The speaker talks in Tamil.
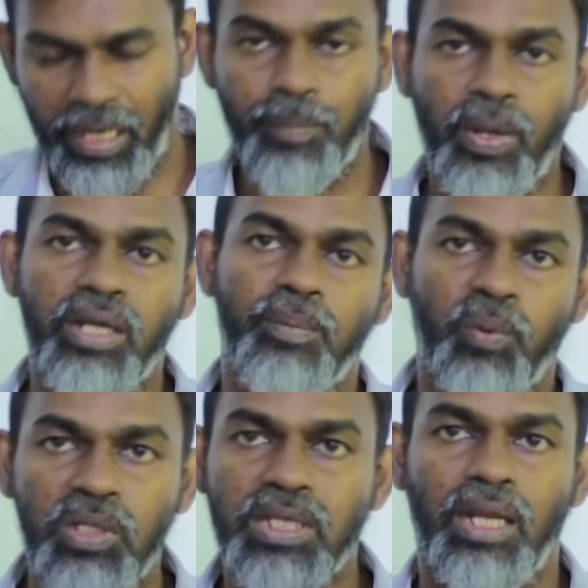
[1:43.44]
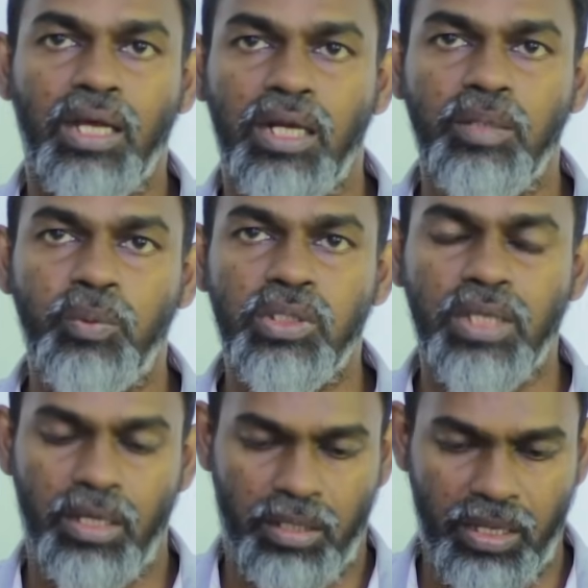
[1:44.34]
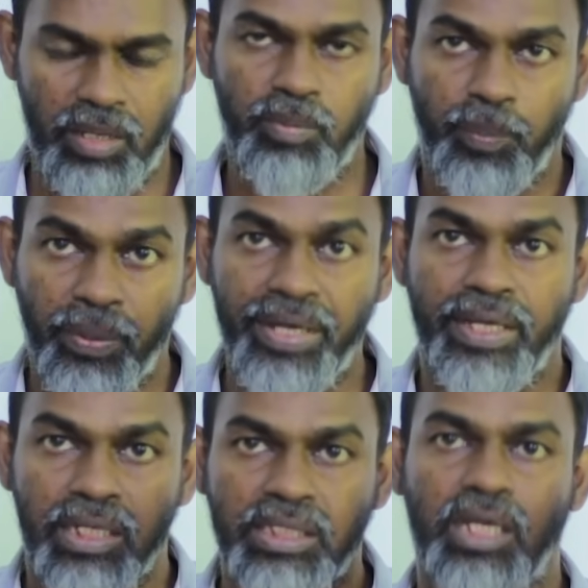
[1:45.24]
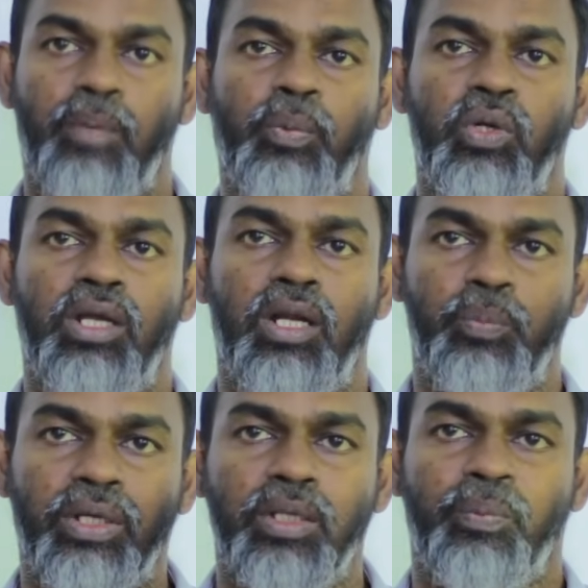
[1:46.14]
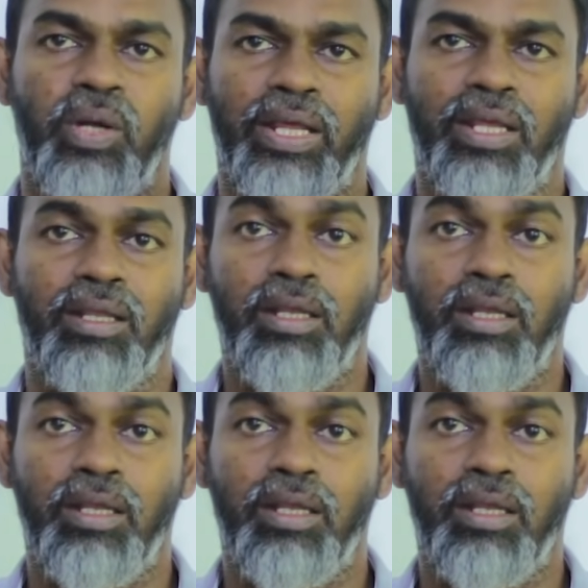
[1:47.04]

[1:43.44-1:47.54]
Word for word: ட்ரை பண்ணி போலீஸால் கண்டுபிடிச்சா கிளம்ப மெடிக்கல் செக்அப் ஒன்று அனுப்பும் அந்த புள்ளே